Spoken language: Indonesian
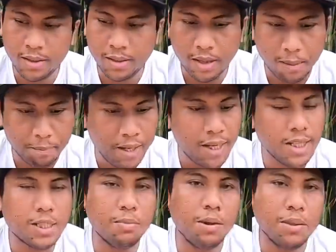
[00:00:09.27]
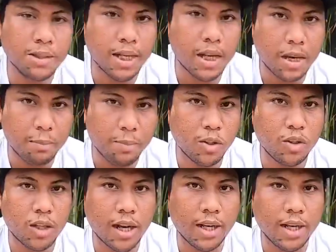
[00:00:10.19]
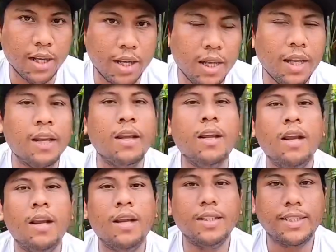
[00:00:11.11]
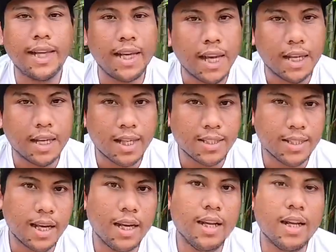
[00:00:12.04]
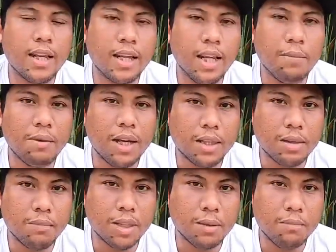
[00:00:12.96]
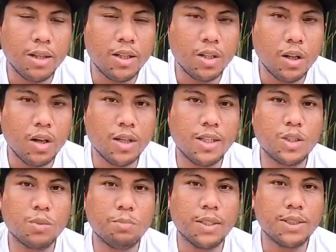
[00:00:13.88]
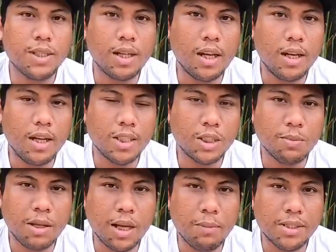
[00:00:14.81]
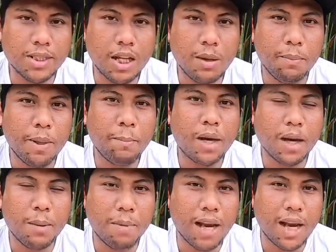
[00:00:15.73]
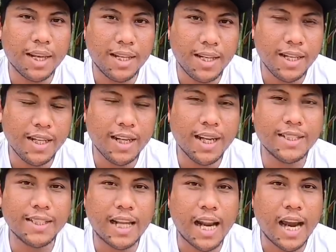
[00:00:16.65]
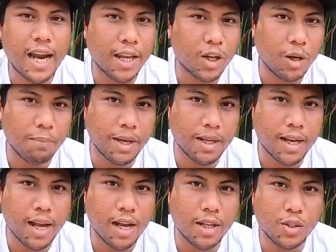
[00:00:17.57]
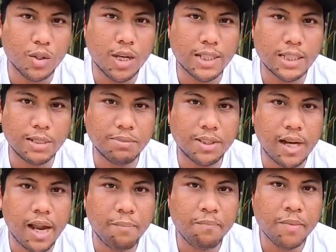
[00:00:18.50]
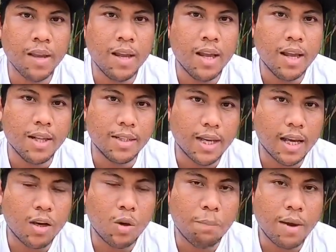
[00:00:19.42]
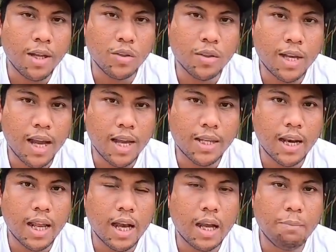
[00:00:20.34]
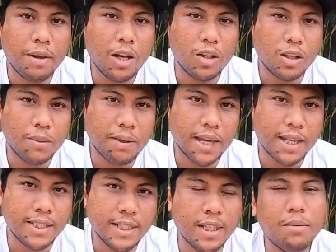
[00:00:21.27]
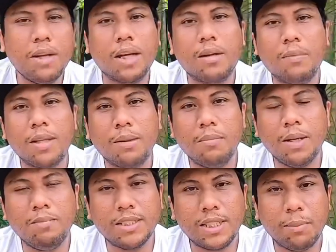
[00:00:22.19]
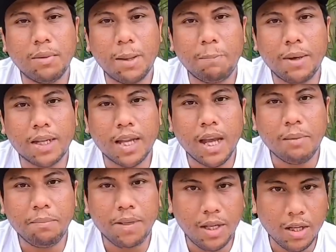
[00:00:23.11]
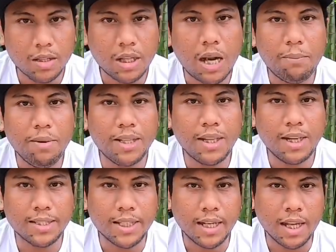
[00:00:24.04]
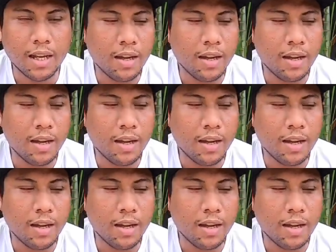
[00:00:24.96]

Tapi sebelum saya review joran ini, saya ingatkan sekali lagi pada teman-teman, tolong disupport channel ini supaya bisa lebih berkembang lagi dengan cara like, komen, dan juga subscribe. Jangan lupa juga nyalakan bell notification biar teman-teman bisa mendapatkan video terupdate dari saya.